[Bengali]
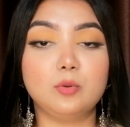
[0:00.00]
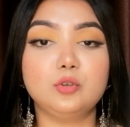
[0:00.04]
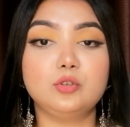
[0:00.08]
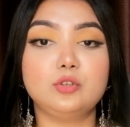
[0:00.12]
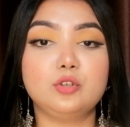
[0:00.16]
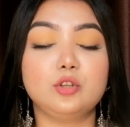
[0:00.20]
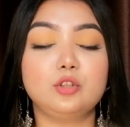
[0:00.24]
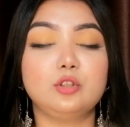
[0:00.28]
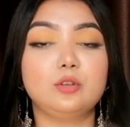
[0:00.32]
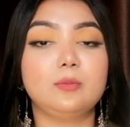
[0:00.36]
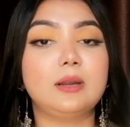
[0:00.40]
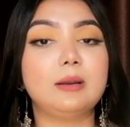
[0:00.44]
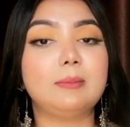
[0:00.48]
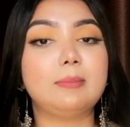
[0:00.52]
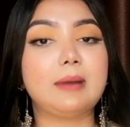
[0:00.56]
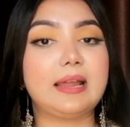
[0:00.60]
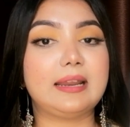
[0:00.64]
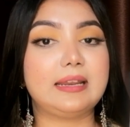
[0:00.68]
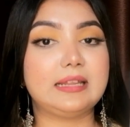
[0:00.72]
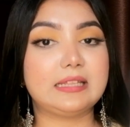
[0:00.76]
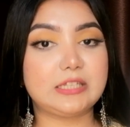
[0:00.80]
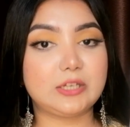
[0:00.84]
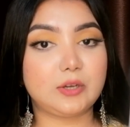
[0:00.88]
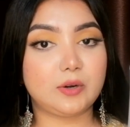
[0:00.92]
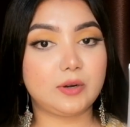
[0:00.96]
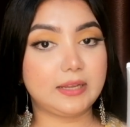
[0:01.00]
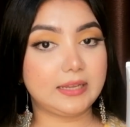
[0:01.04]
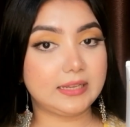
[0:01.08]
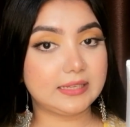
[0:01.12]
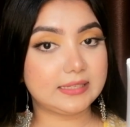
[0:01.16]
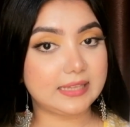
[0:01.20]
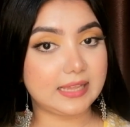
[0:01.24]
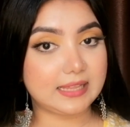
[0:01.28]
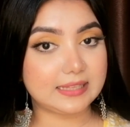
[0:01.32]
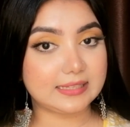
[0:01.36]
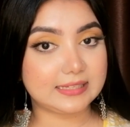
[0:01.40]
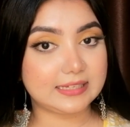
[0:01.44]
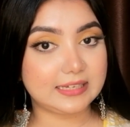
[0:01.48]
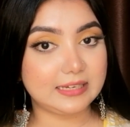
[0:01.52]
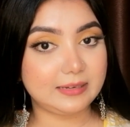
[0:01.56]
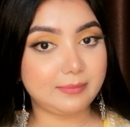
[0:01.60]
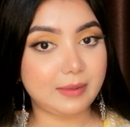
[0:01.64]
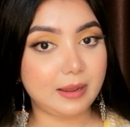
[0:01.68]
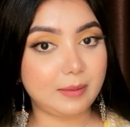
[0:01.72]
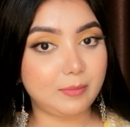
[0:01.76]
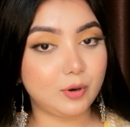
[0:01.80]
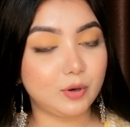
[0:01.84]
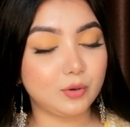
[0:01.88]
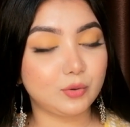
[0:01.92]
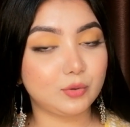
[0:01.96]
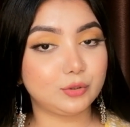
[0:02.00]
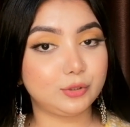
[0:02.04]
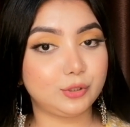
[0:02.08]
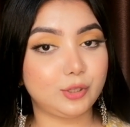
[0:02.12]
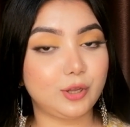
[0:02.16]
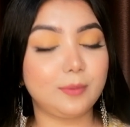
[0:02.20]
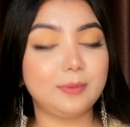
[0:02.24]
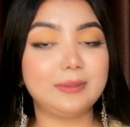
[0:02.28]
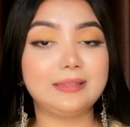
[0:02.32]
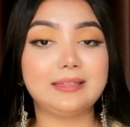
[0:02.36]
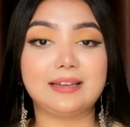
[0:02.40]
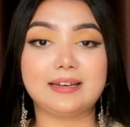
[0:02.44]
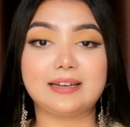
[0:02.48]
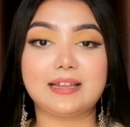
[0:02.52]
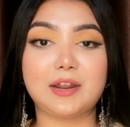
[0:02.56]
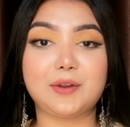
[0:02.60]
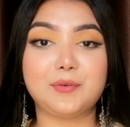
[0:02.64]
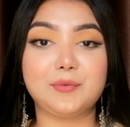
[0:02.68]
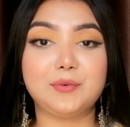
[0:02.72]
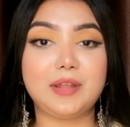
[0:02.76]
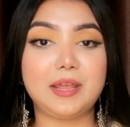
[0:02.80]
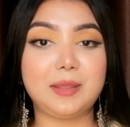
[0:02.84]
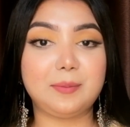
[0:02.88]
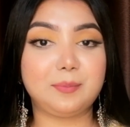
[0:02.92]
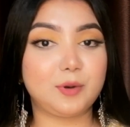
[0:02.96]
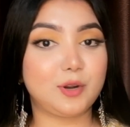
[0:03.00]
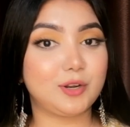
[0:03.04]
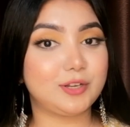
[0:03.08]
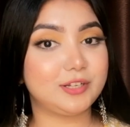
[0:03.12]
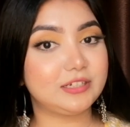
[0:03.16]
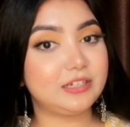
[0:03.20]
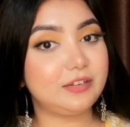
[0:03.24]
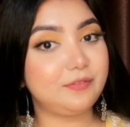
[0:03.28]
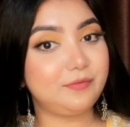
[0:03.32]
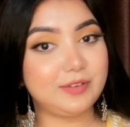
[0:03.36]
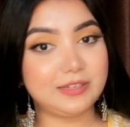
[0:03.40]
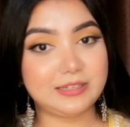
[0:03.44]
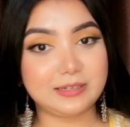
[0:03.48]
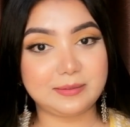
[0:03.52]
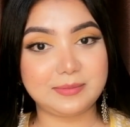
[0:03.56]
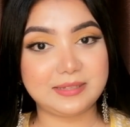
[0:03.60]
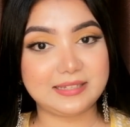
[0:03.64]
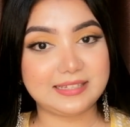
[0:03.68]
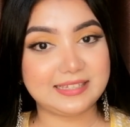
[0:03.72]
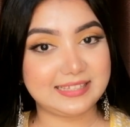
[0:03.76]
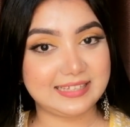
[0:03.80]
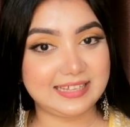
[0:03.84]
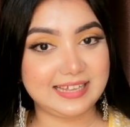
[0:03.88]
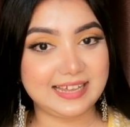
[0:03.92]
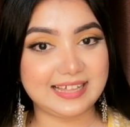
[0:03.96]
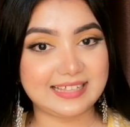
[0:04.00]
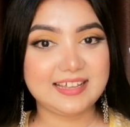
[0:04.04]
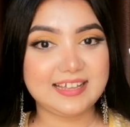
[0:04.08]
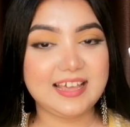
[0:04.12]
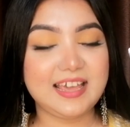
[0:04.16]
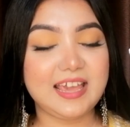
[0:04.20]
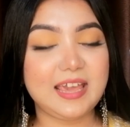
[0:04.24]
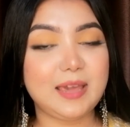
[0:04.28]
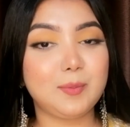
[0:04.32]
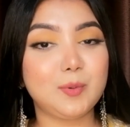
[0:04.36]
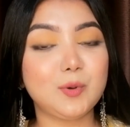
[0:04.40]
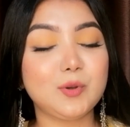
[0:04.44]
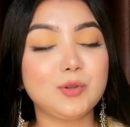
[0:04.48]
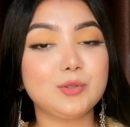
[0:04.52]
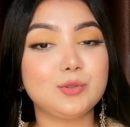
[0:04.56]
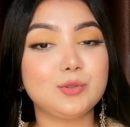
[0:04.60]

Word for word: অবশ্যই তোমার বাইরে যাওয়ার আগে সানস্ক্রিন ব্যবহার করতে হবে তার কারণ এই প্রোডাক্টে ভিটামিন সি আছে এবং